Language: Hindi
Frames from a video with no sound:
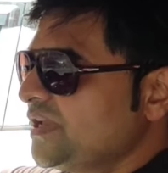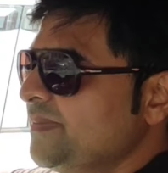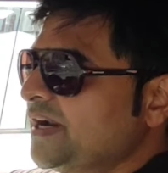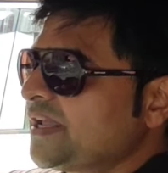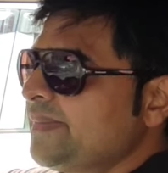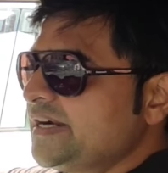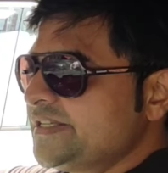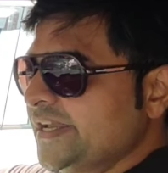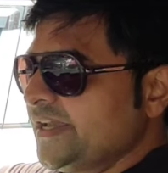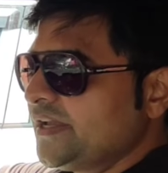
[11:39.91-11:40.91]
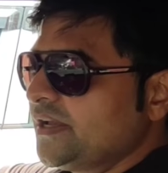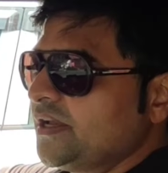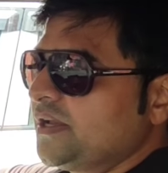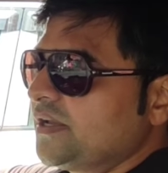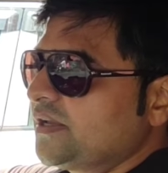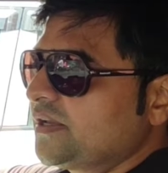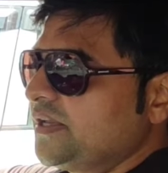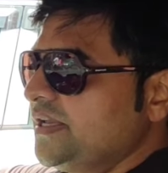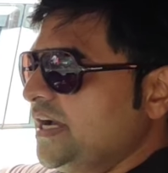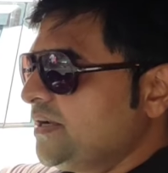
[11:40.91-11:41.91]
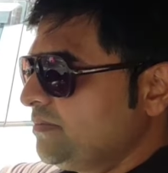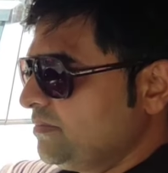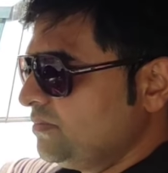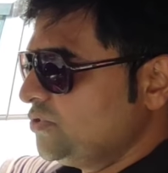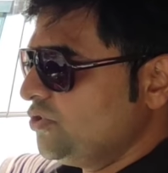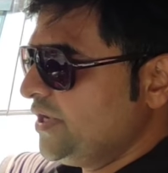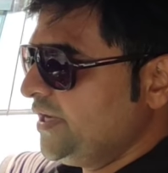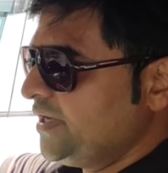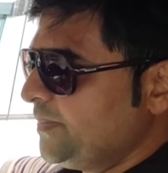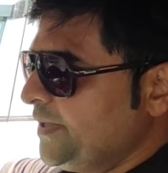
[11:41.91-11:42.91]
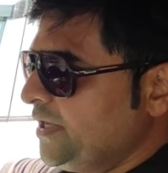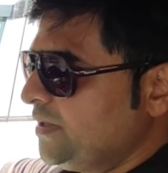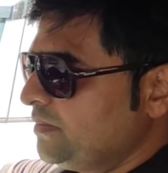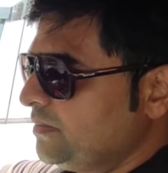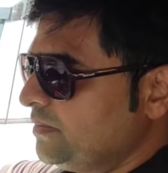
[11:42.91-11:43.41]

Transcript: ईमान के बैठ जाएंगे कि यार जो है अपना